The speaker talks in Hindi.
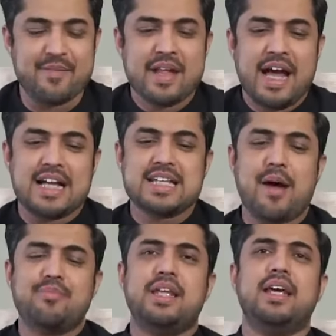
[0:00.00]
है अच्छा
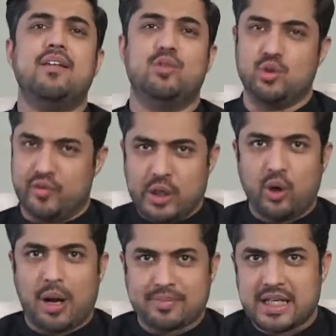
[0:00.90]
आपने वो जो
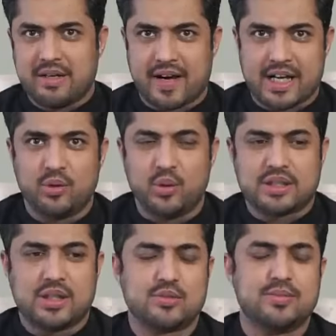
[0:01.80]
वीडियो आपकी यहाँ वायरल हुई थी